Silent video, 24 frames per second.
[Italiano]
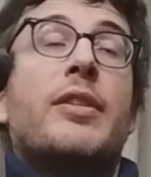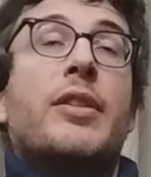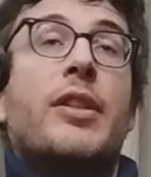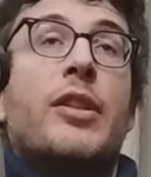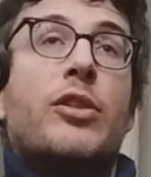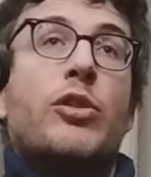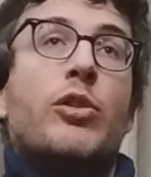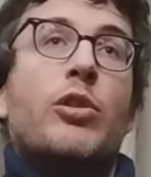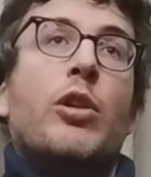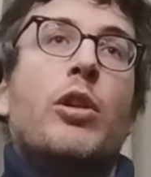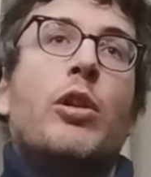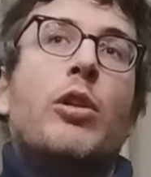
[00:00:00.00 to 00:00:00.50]

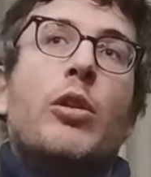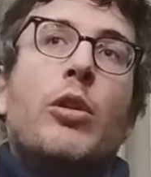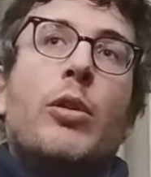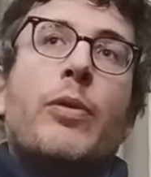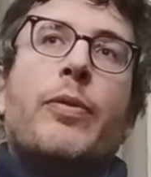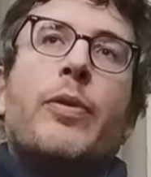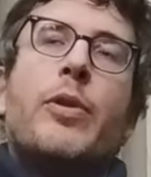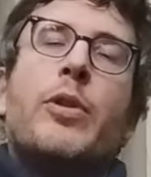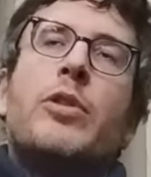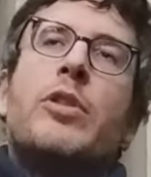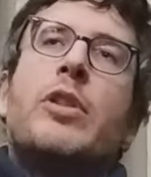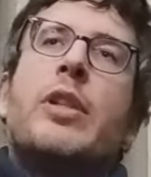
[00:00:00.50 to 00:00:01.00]
se solo
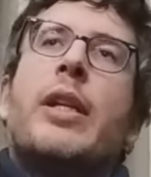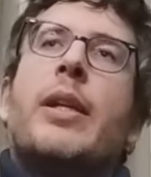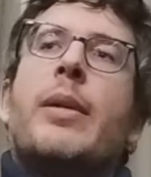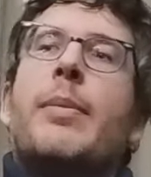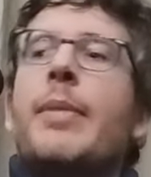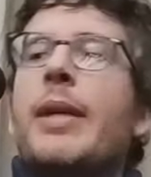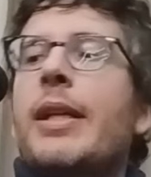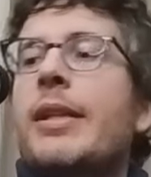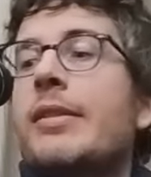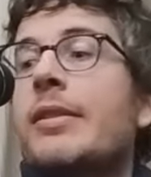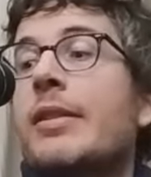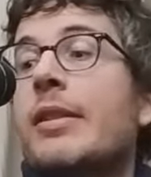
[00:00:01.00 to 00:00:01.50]
fosse
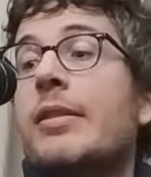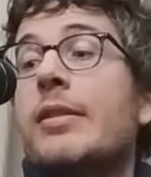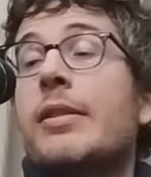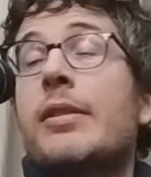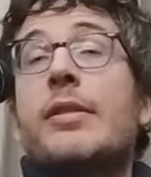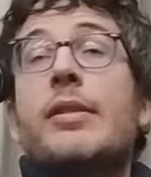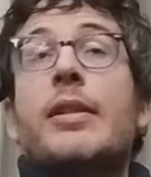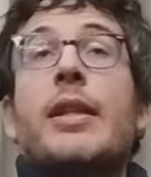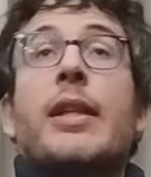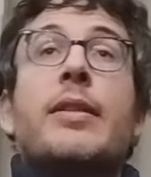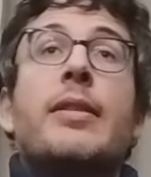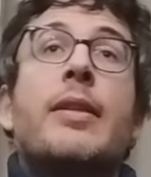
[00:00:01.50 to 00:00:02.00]
rimasta se
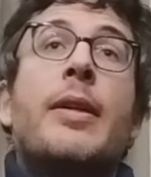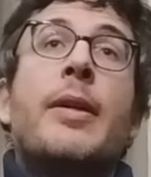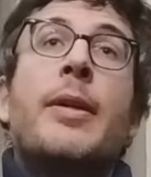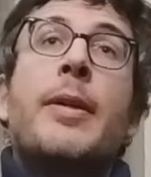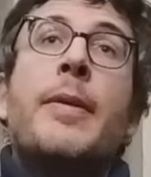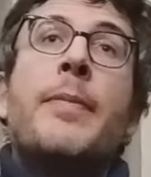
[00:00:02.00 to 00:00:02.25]
stessa.